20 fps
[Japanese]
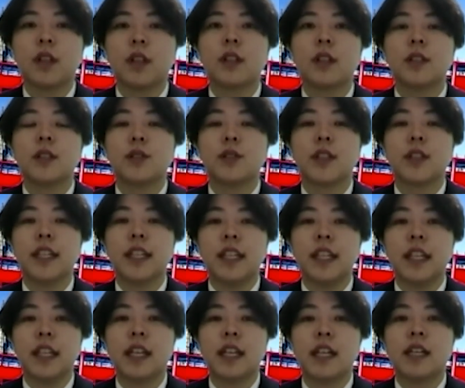次に、
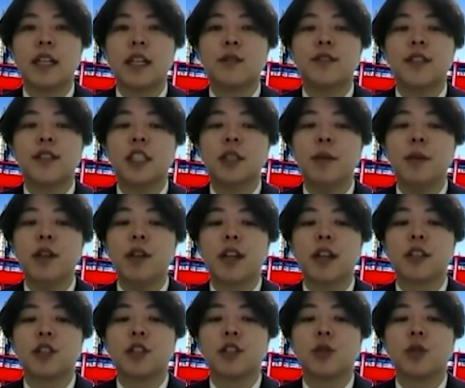2つ目の
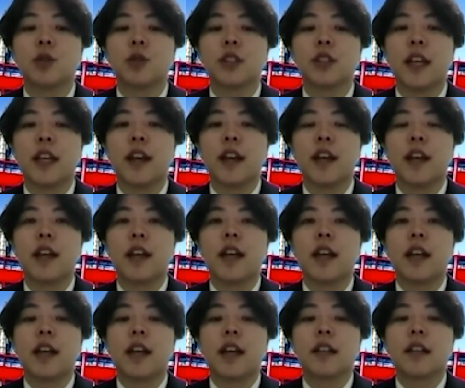アクションとして、
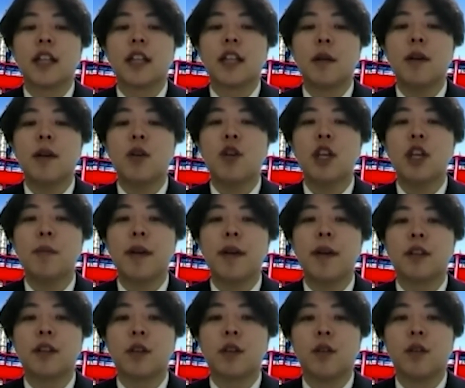卵
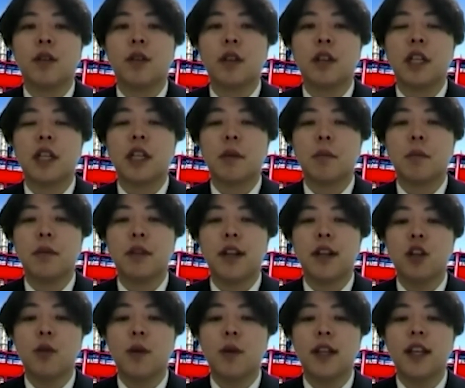イベントの
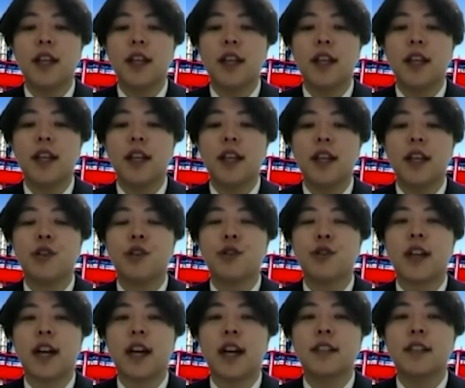ビラノバ大学との交流
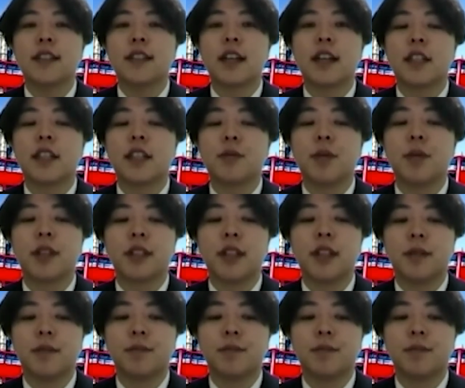会に参加しました。